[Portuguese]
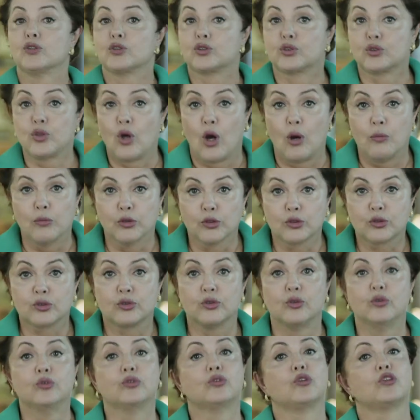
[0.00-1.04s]

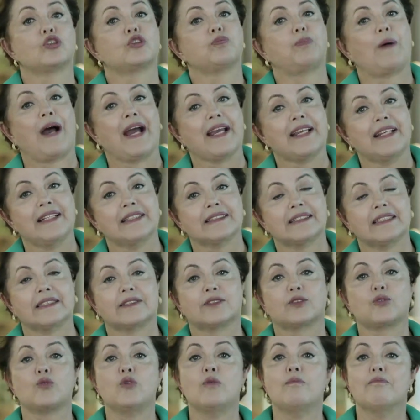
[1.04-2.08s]
Somos um dos
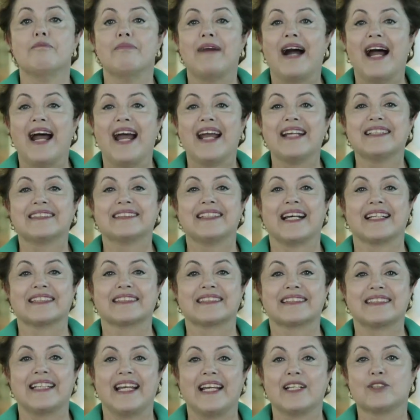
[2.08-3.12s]
países com mais
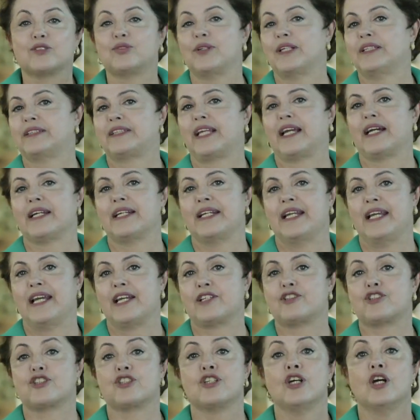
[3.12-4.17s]
acesso à
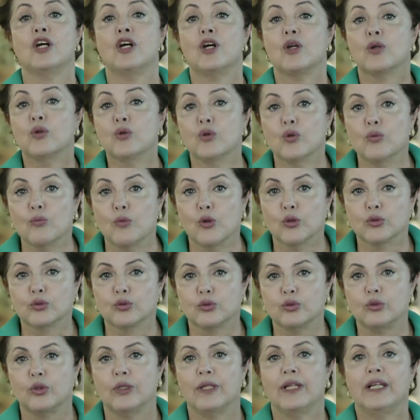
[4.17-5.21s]
internet no
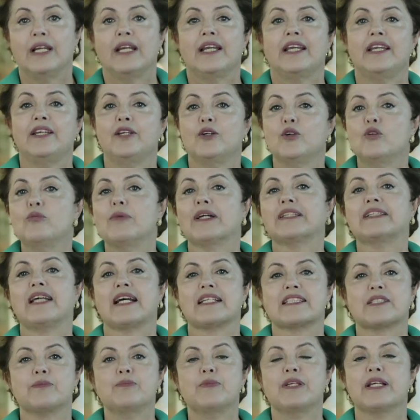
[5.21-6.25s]
mundo e uma
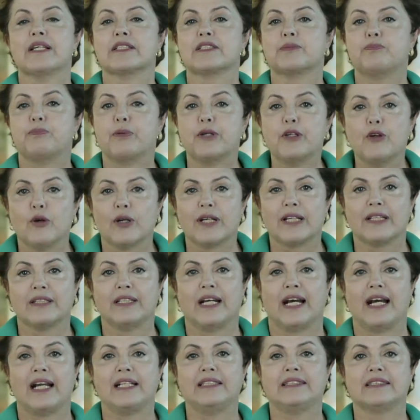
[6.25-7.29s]
das minhas
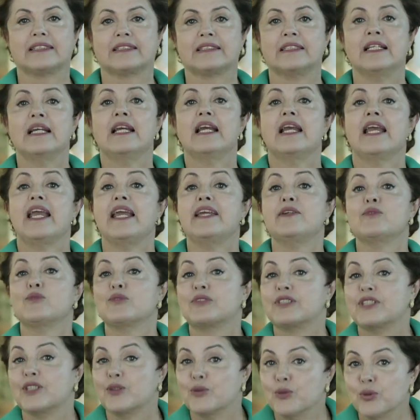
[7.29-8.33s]
prioridades em um
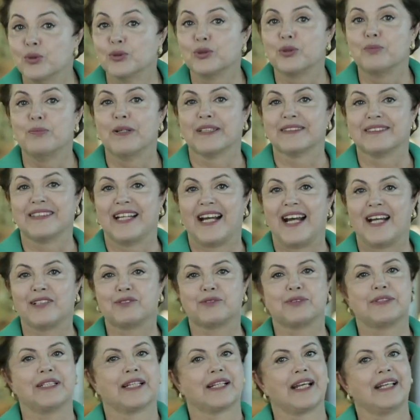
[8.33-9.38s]
segundo
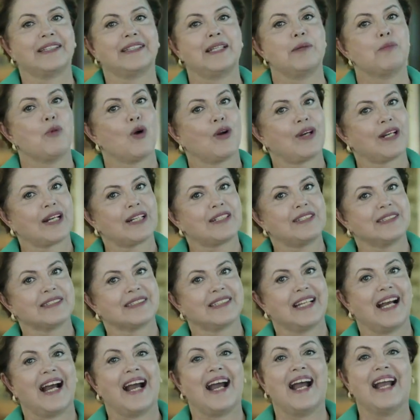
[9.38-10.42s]
mandato será
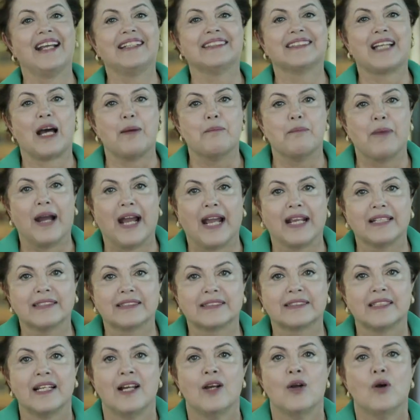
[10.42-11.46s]
democratizar ainda
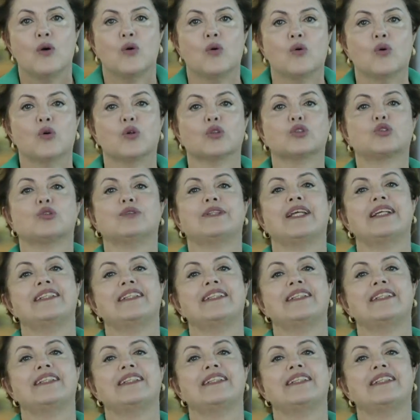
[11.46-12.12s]
mais o uso